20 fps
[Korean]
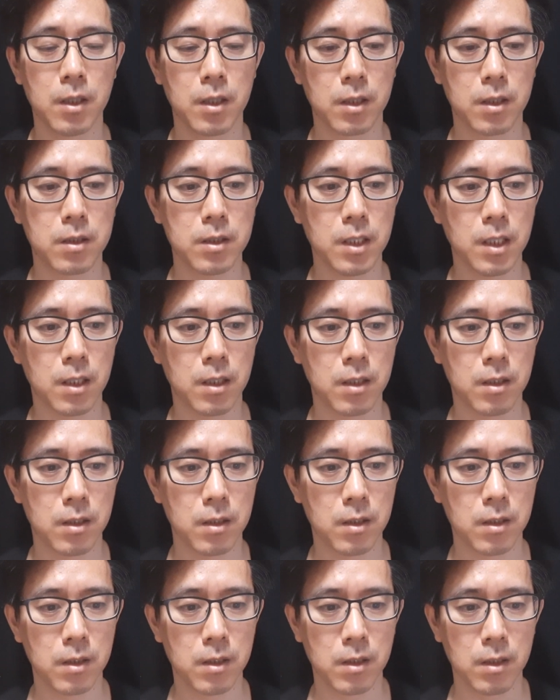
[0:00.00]
그냥
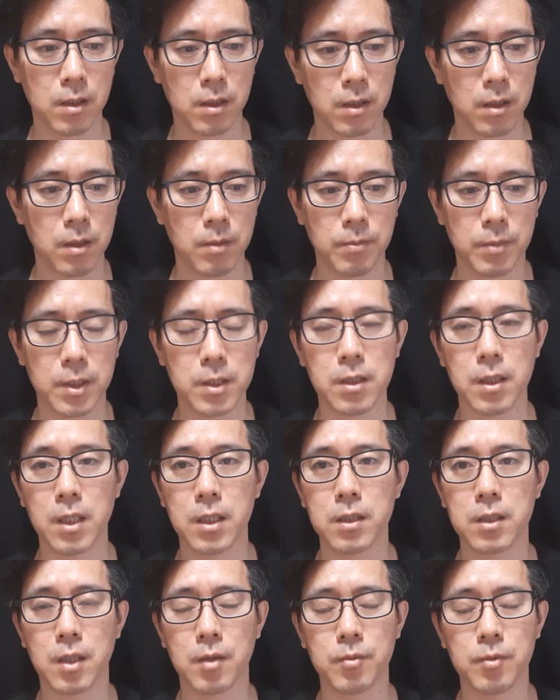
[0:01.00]
빚을
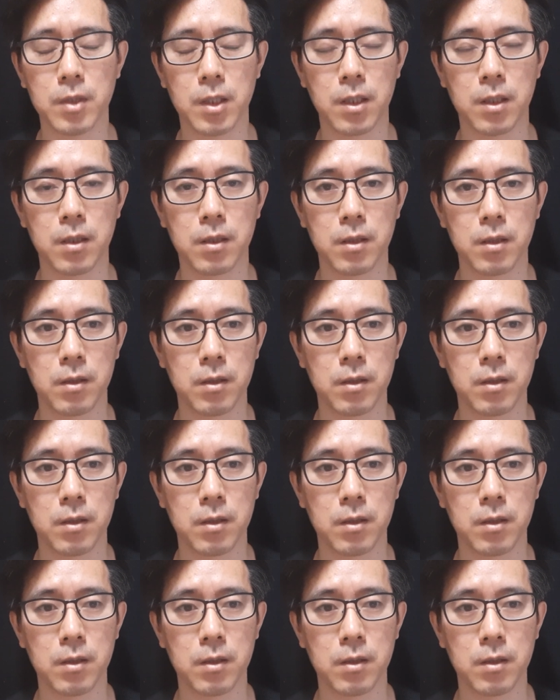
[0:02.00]
냈기 때문에